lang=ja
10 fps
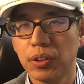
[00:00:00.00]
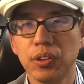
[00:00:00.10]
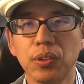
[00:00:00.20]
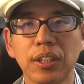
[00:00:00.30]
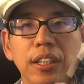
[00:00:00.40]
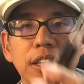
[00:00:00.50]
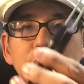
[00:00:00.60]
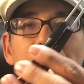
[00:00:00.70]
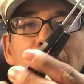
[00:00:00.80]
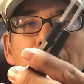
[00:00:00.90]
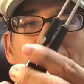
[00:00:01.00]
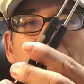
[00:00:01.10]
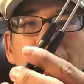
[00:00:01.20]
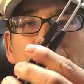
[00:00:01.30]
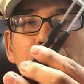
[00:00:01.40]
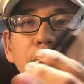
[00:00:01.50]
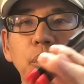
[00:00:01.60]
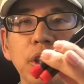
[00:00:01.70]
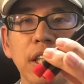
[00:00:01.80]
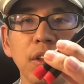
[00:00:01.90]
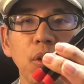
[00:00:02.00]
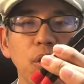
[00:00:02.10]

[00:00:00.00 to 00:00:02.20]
という方には、えー、こちらの